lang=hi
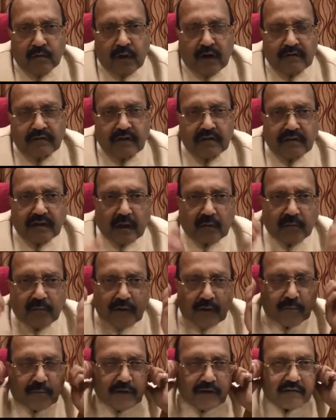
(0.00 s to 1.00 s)
तो ऐसी
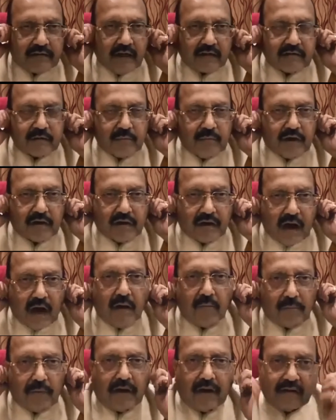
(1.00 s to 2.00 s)
धर्म निरपेक्षता से मैं
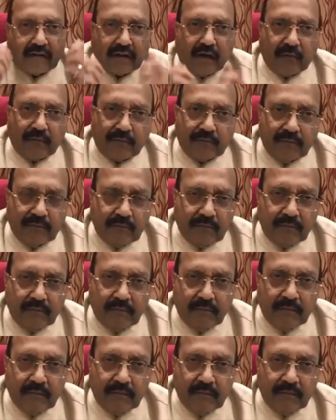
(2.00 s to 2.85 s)
कान पकड़ता हूं